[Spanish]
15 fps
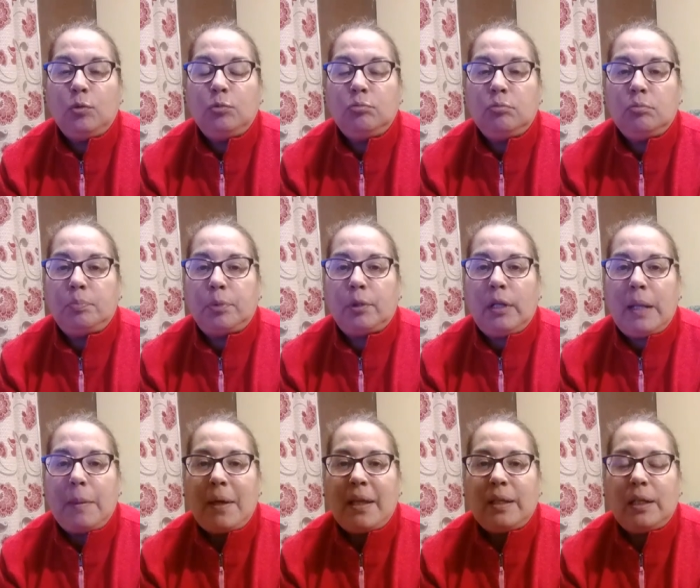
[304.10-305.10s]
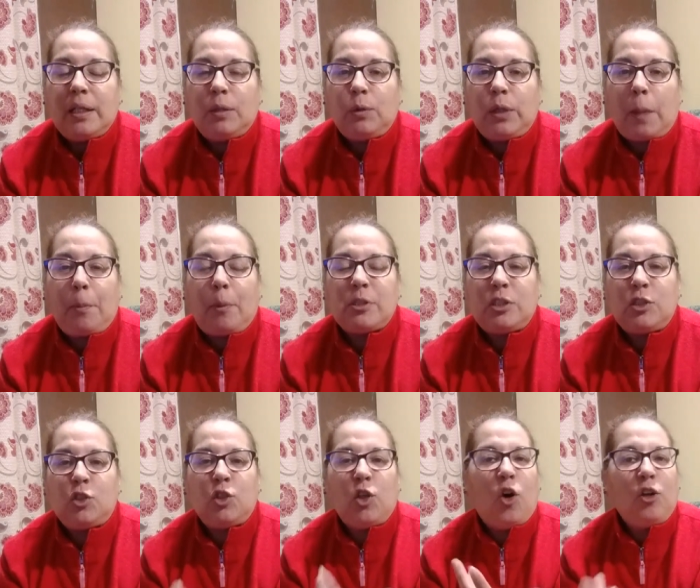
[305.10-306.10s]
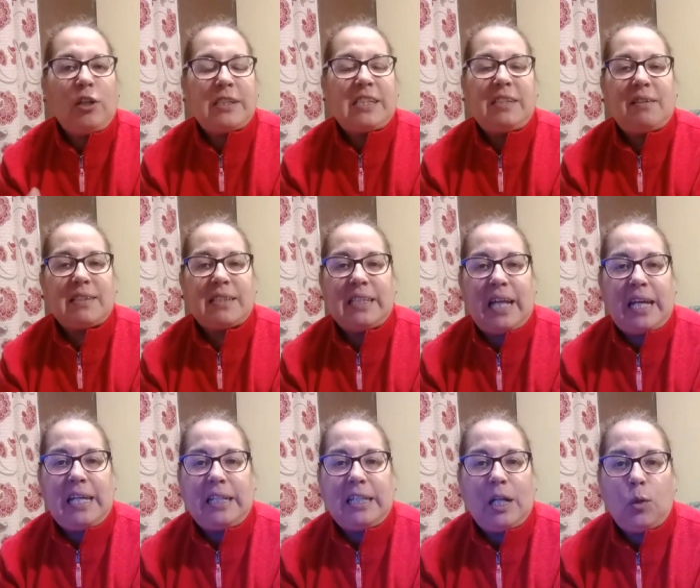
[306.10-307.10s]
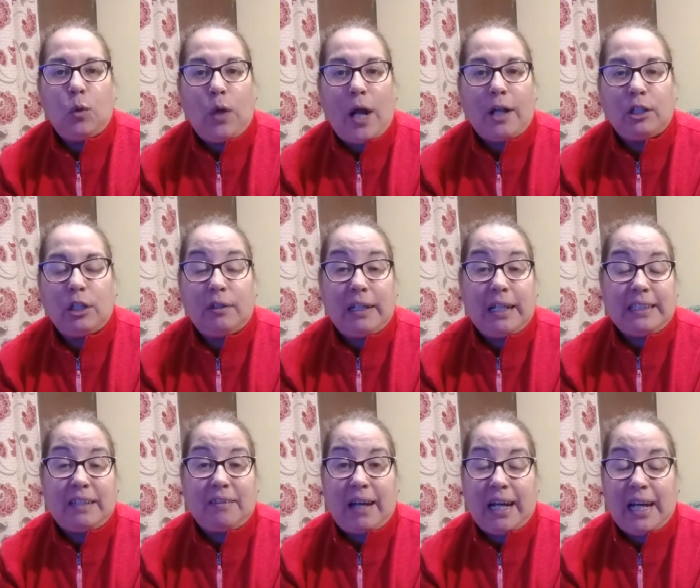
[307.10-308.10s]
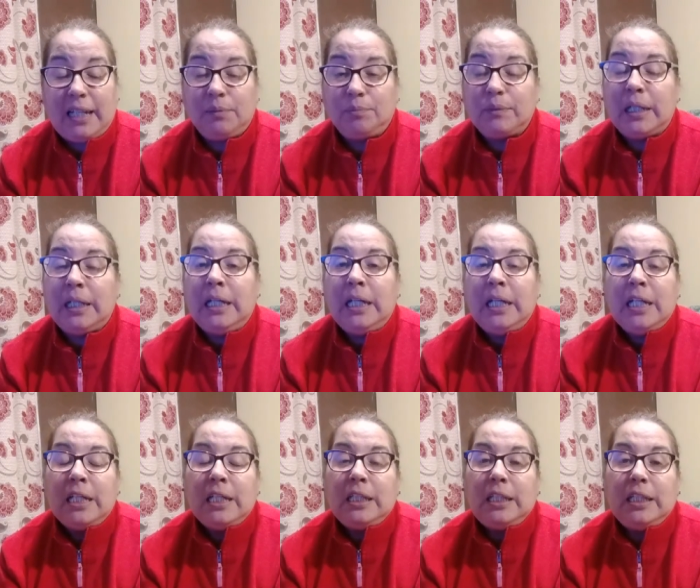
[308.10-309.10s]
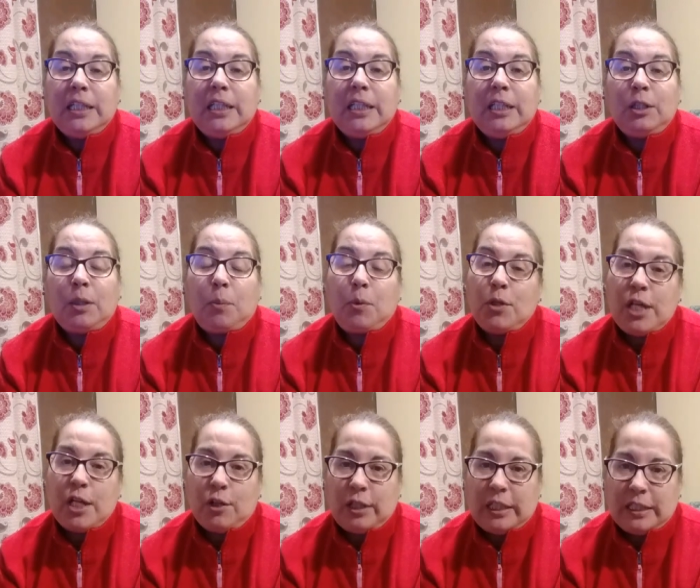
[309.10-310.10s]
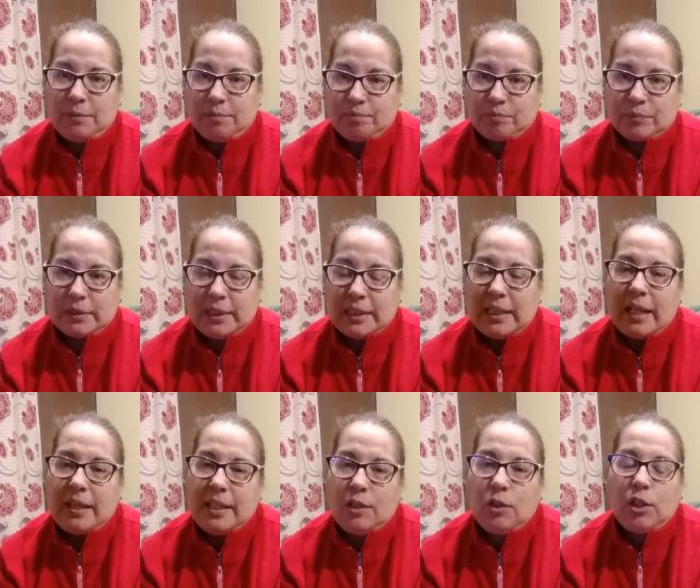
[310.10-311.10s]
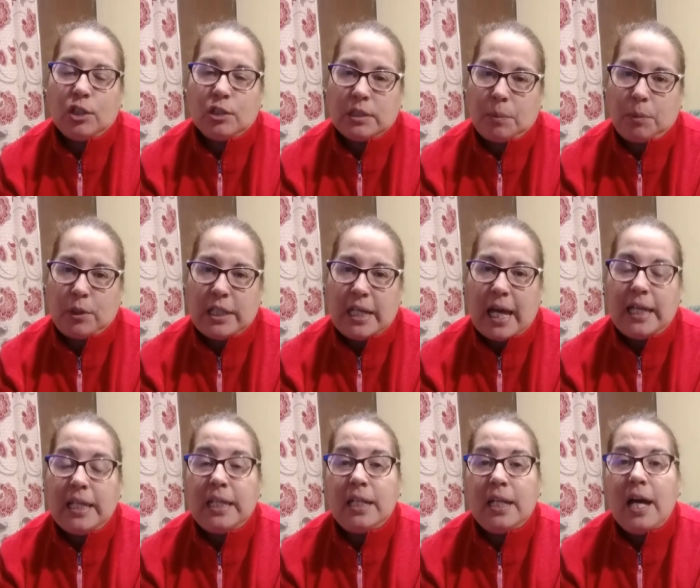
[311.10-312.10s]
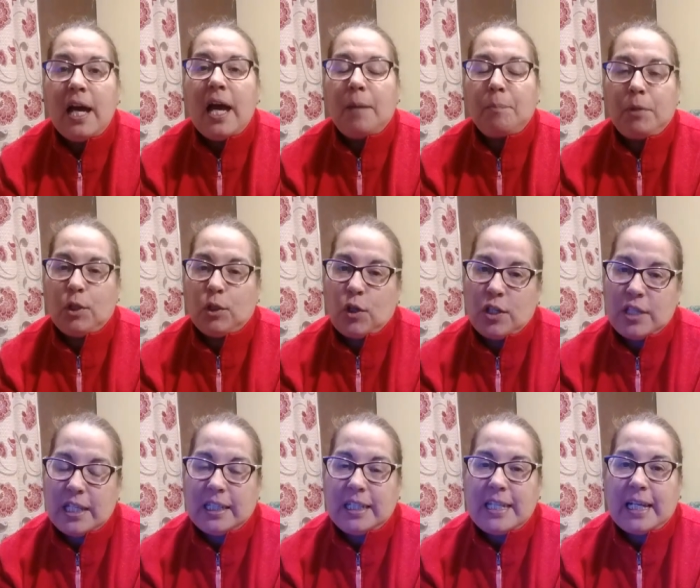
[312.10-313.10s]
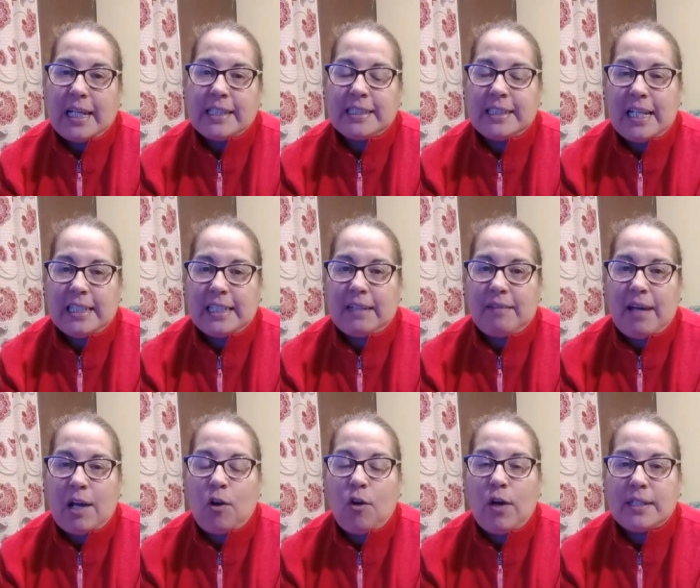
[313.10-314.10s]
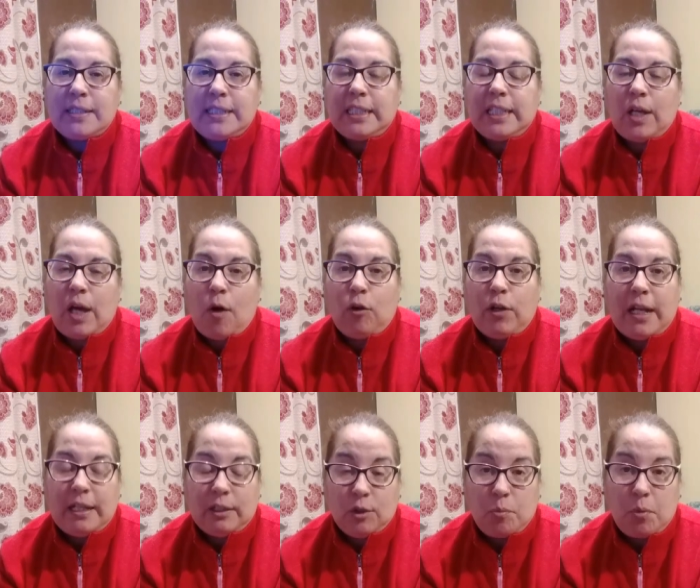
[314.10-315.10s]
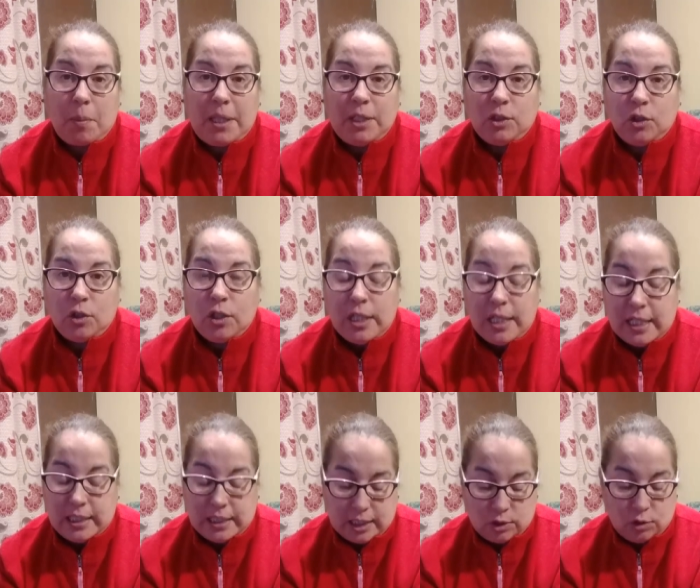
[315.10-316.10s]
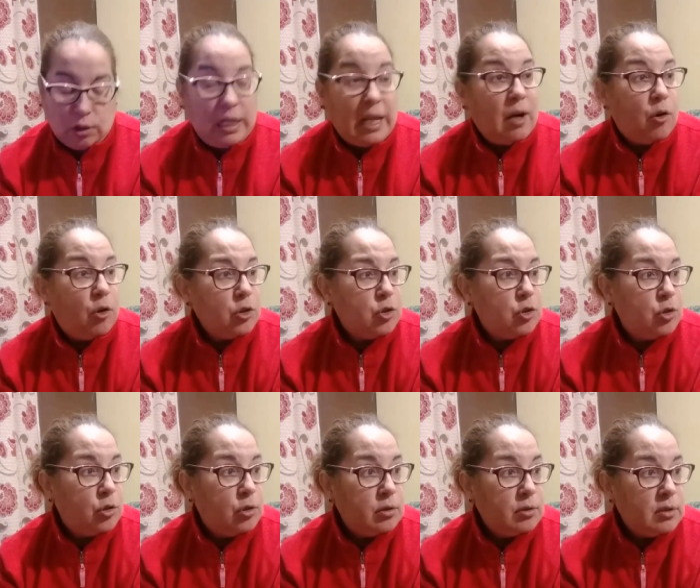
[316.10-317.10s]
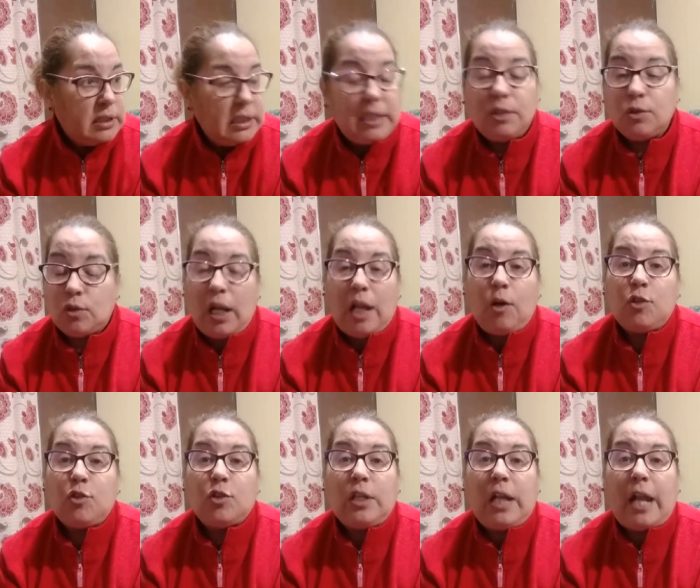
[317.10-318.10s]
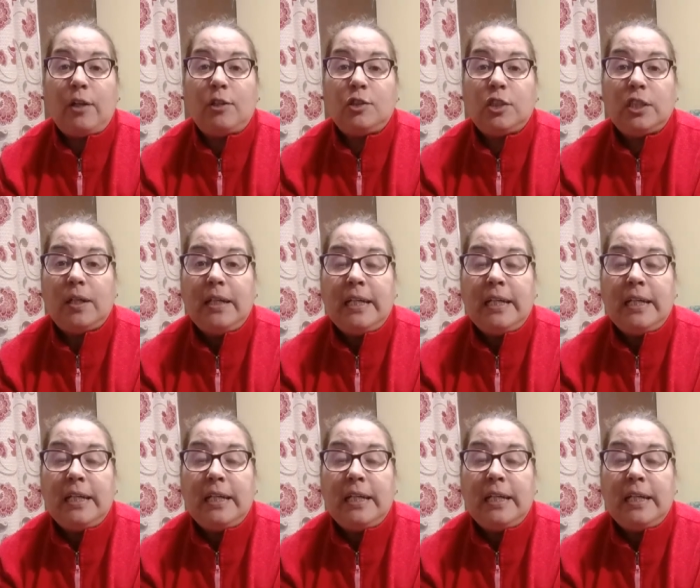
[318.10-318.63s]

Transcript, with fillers: un problema de una exposición que se iba a hacer ahí en el lugar donde van a trabajar y no pudieron ir se les dijo que no se podía ir, pero que hoy tenían que hacer el trabajo, así que ahora en estos momentos, ya son las 8, sí, son las 8 de la noche,